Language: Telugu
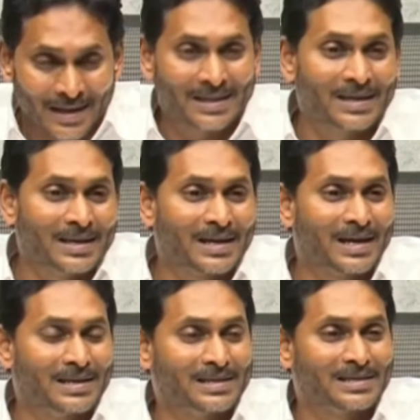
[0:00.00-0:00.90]
ఏదైనా
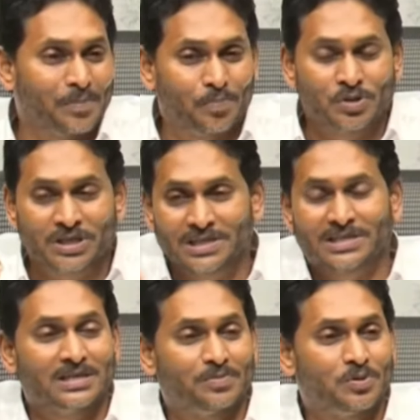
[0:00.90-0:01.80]
కానీ తప్పు
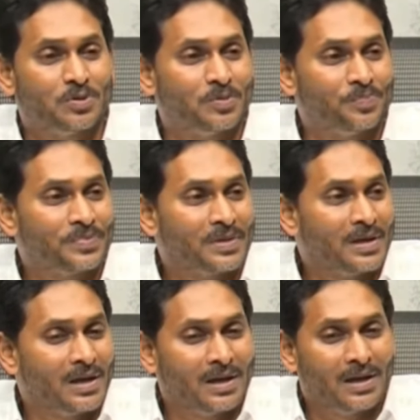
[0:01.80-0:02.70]
చేసినప్పుడు
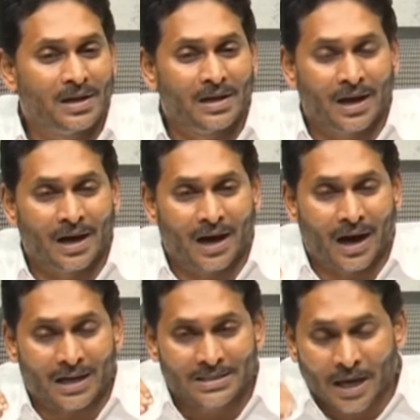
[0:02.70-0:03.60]

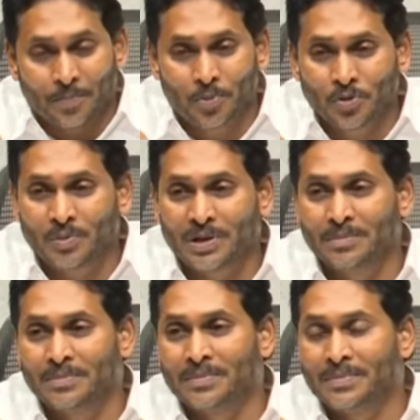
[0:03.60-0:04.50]
ఆ తప్పును
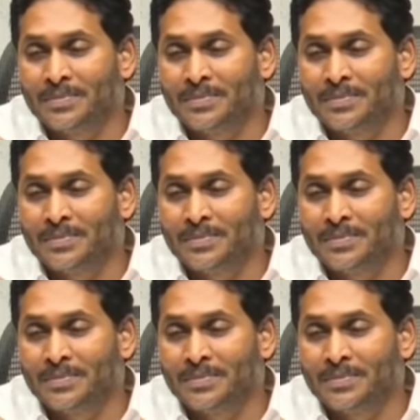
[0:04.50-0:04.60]
మనం